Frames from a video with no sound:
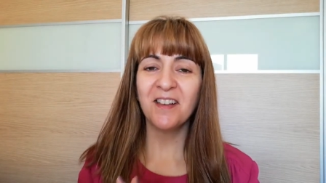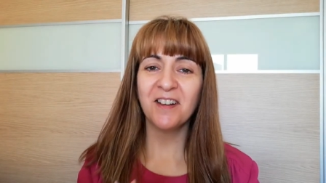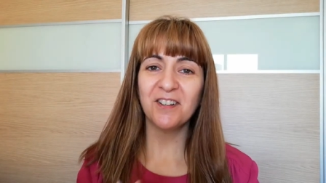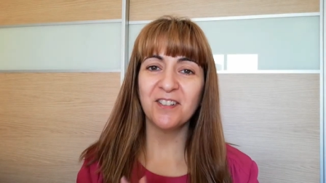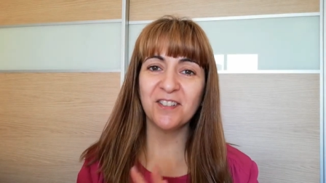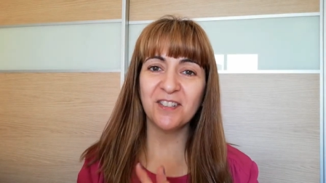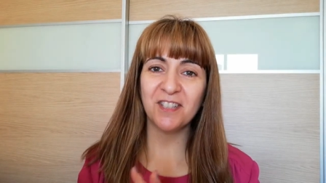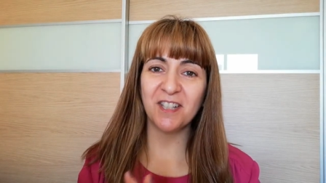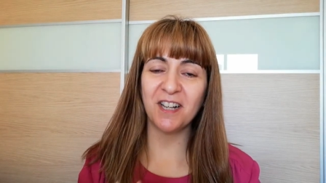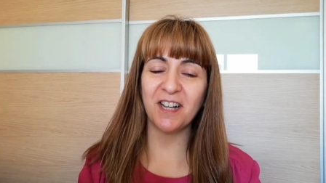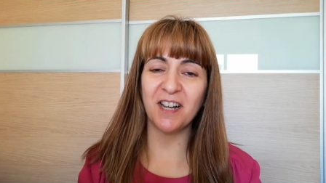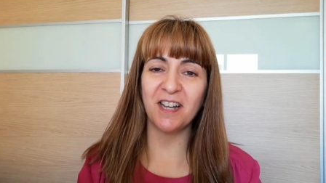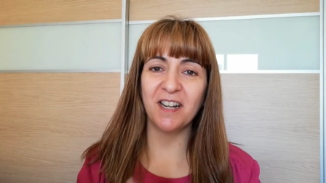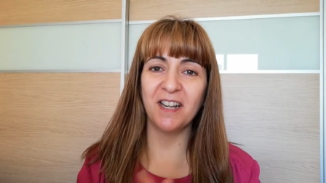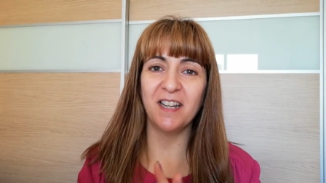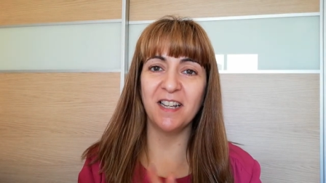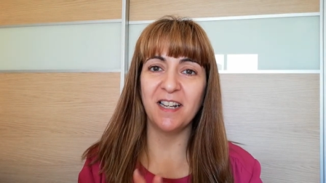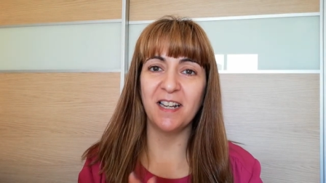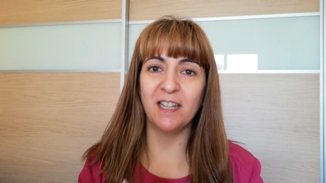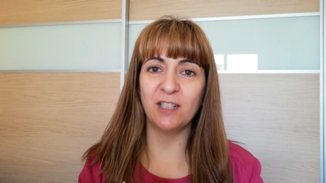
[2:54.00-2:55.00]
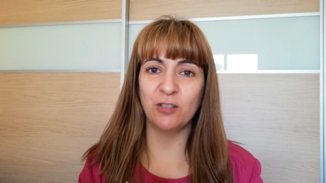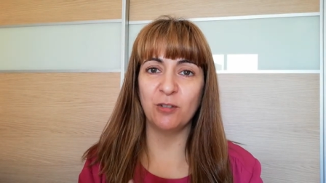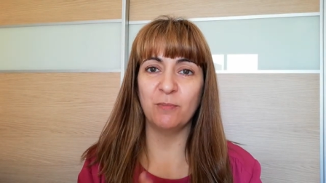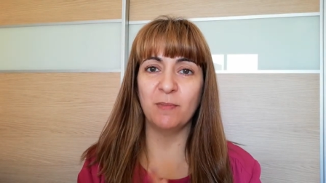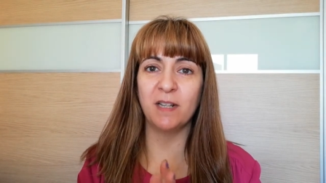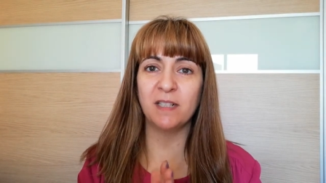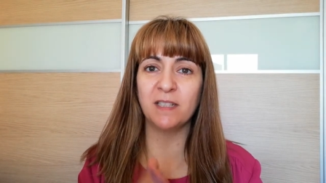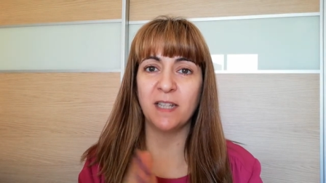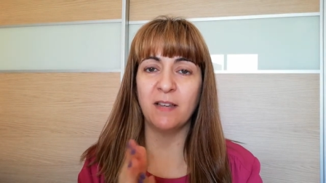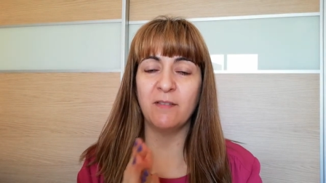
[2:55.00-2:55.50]
os dejaré las
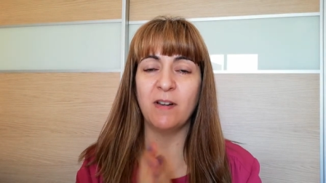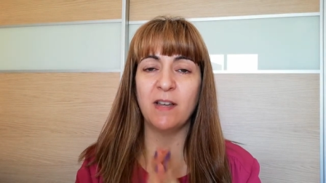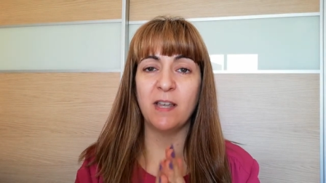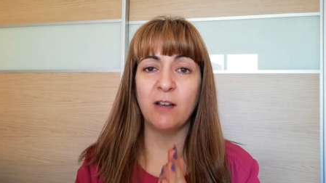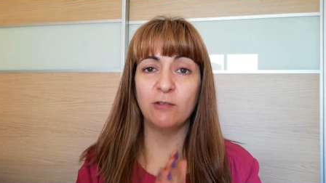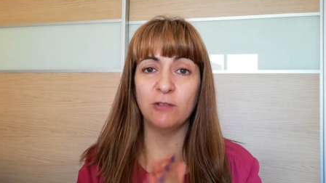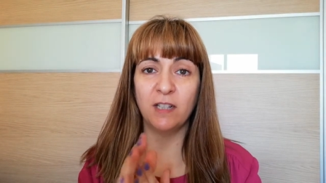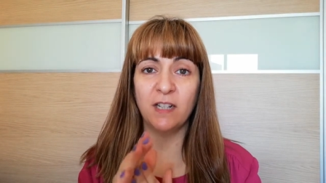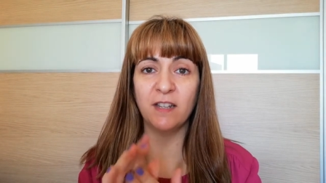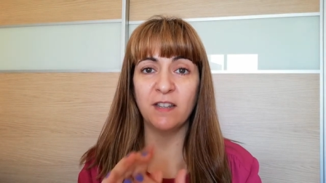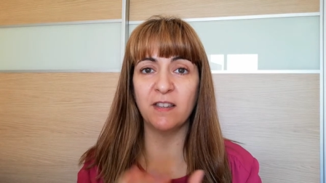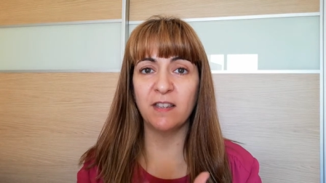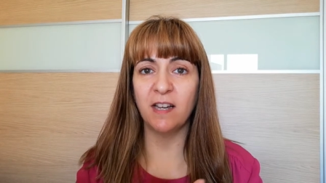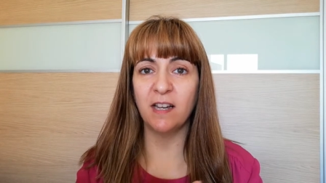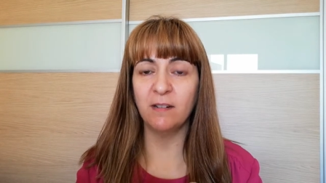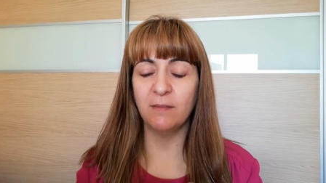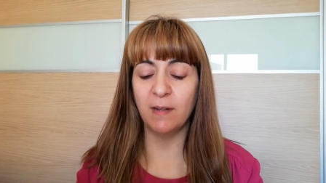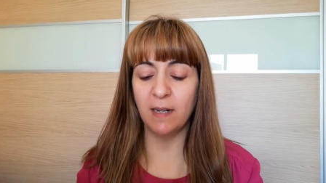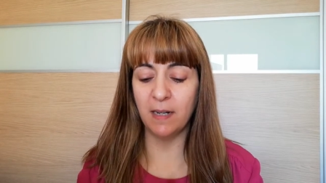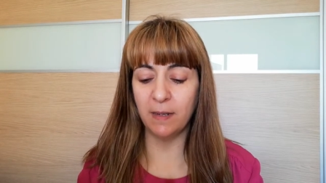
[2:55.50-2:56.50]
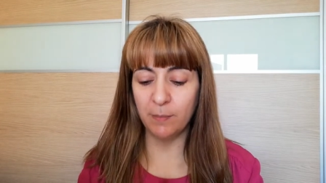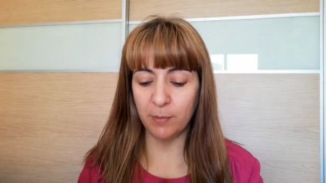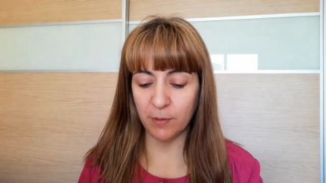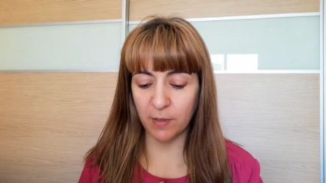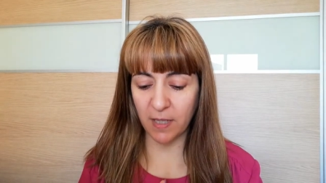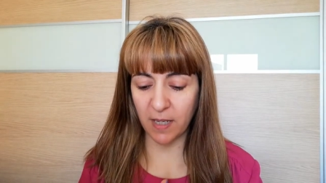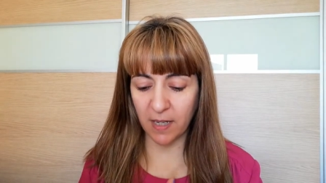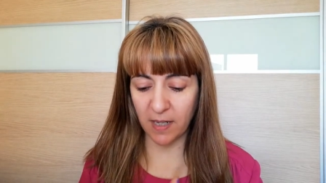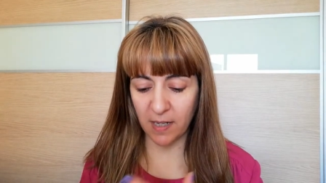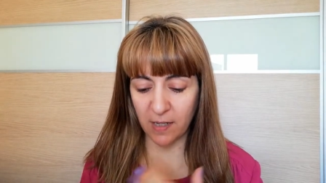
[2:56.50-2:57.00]
sombras que vaya a utilizar, ¿vale?
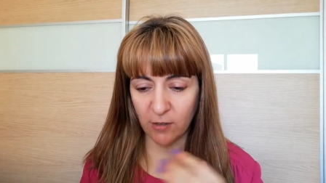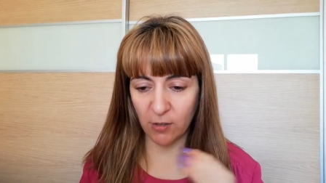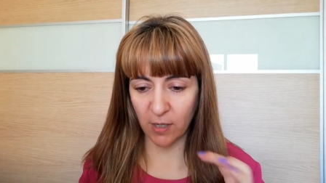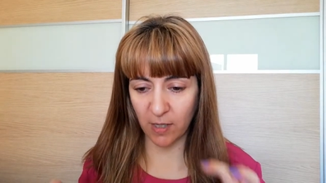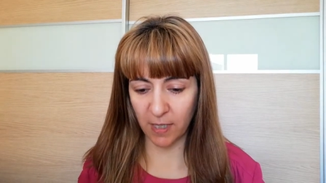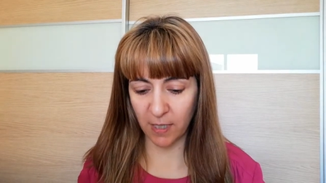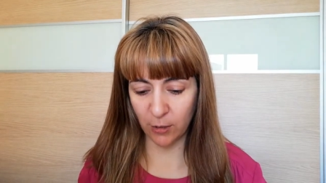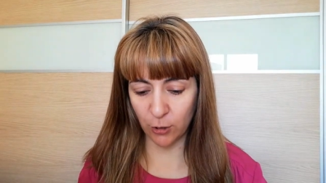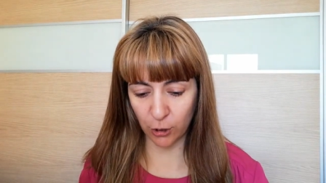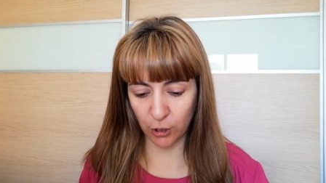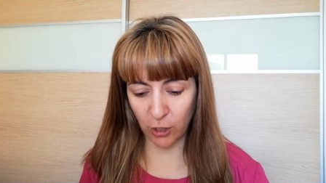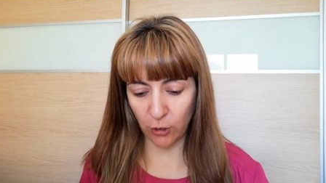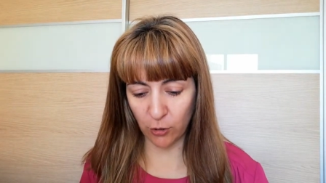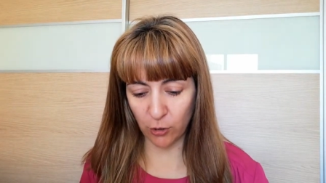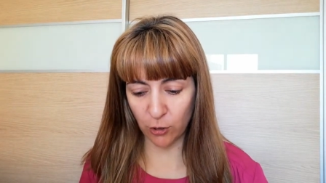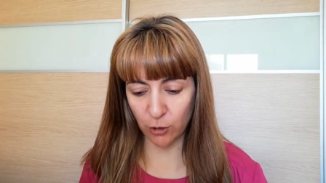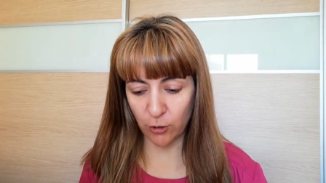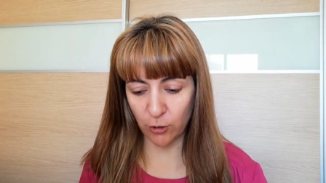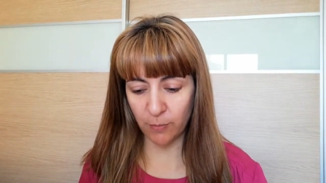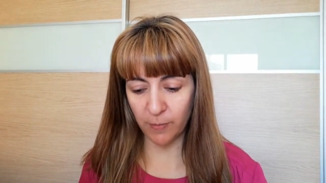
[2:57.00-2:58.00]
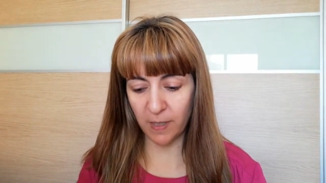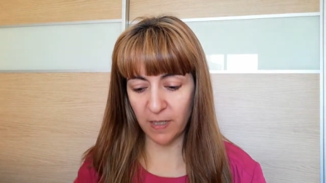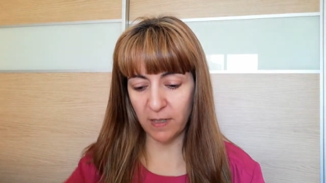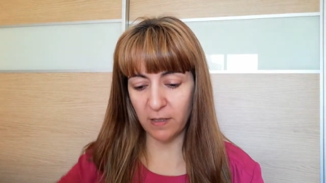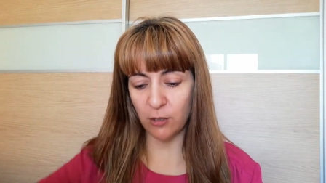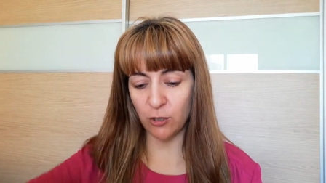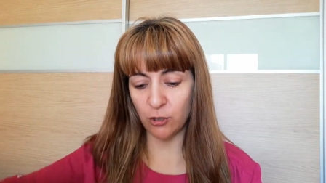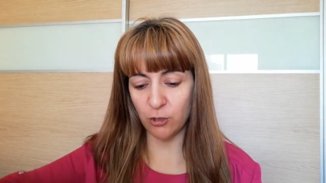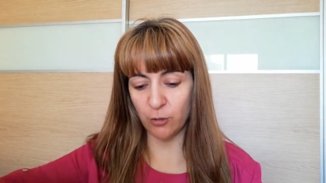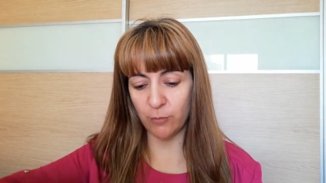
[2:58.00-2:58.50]
Porque, claro, aquí no tengo los, hombres,
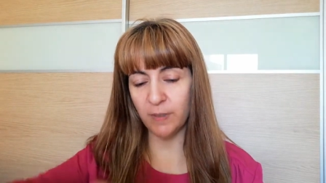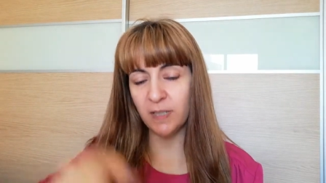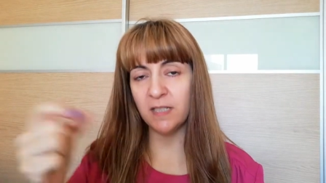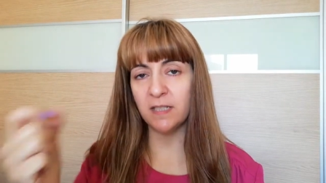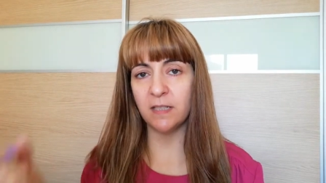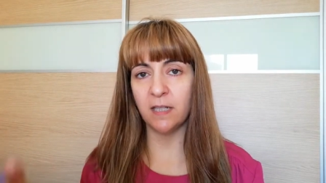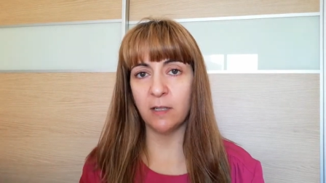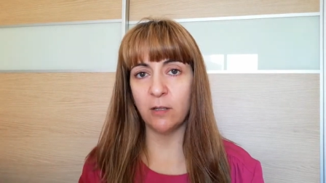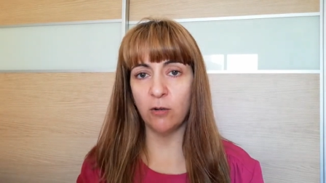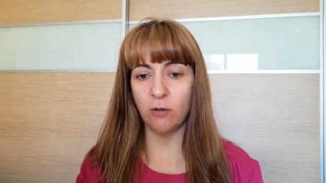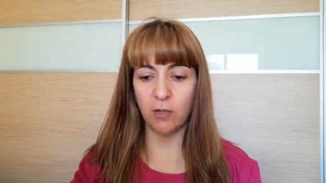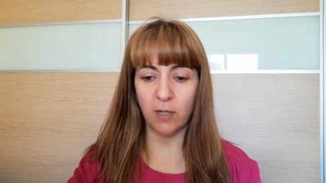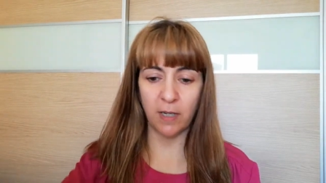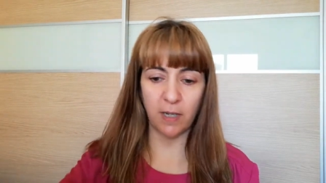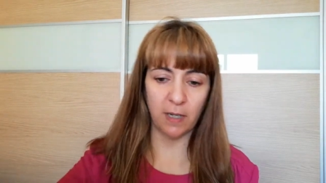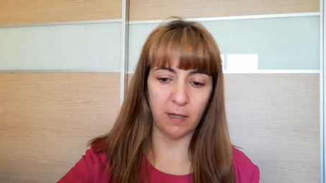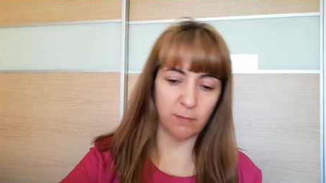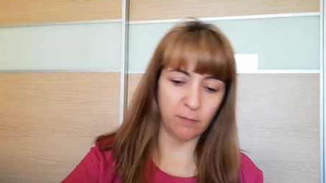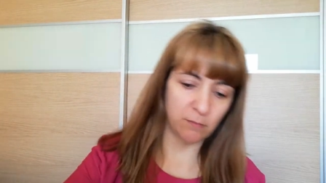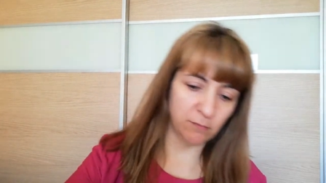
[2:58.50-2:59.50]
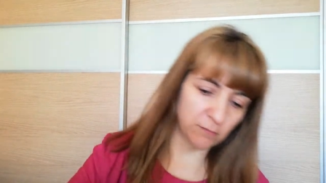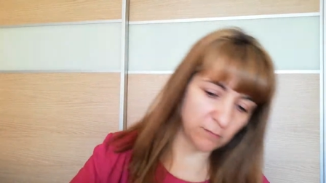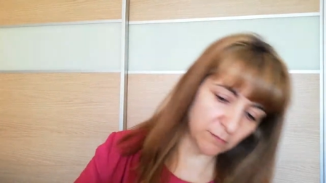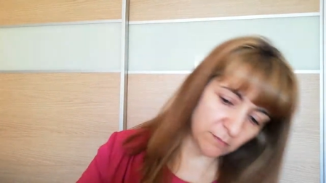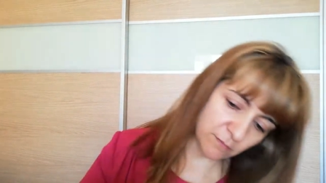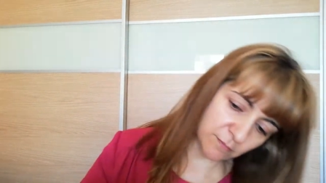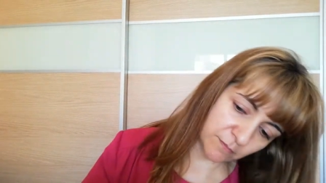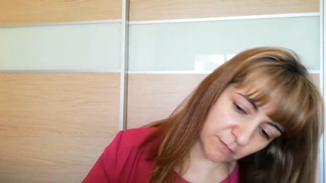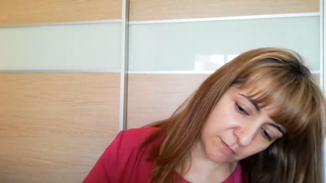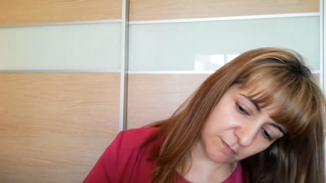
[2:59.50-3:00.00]
los nombres, tengo que...
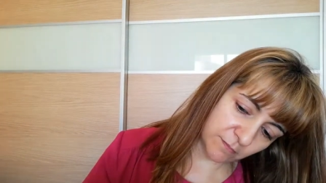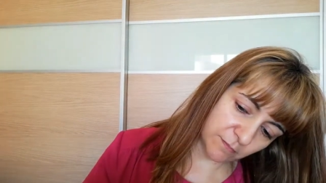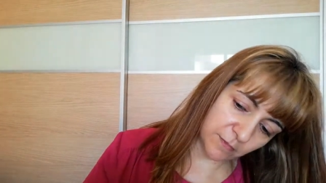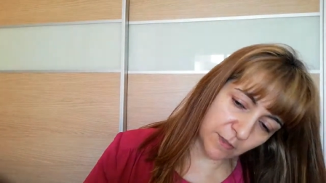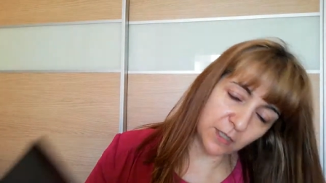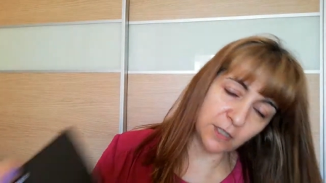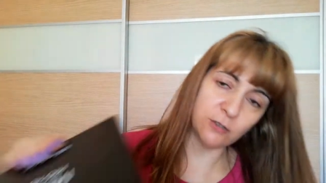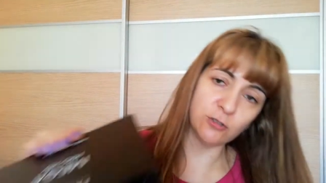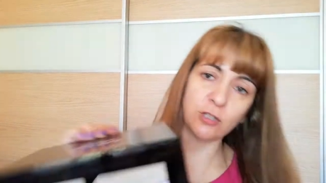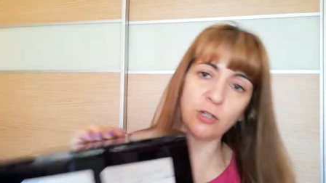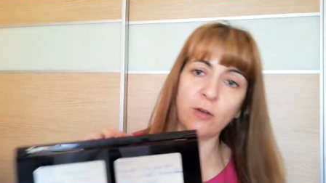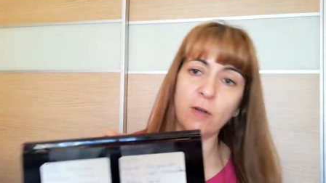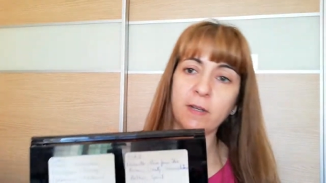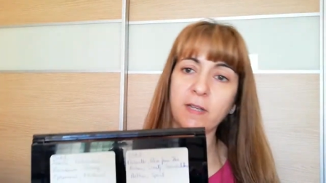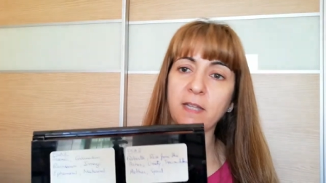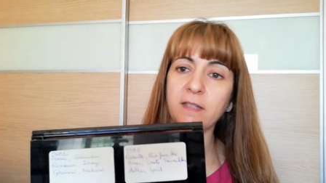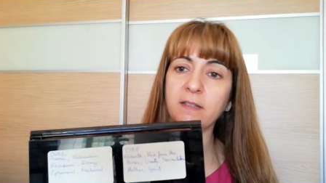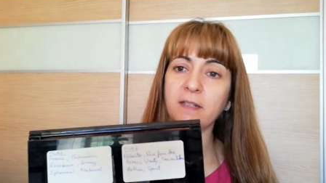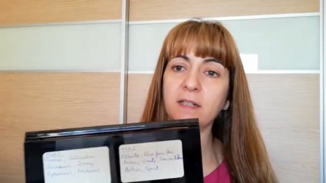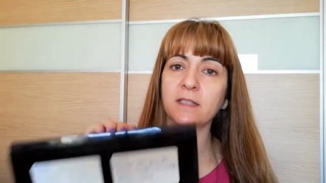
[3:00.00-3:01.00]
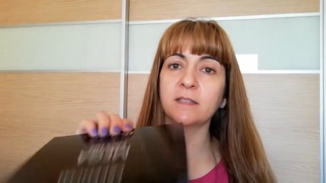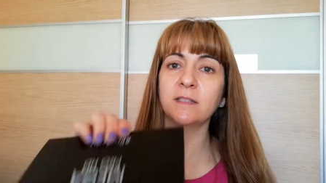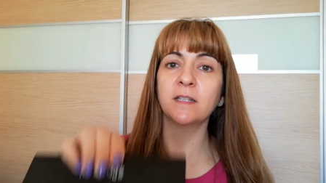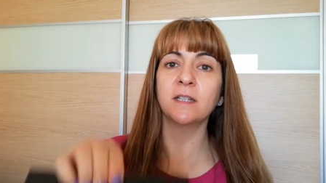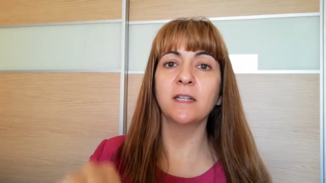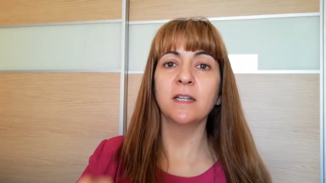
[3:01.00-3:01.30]
los tengo aquí atrás.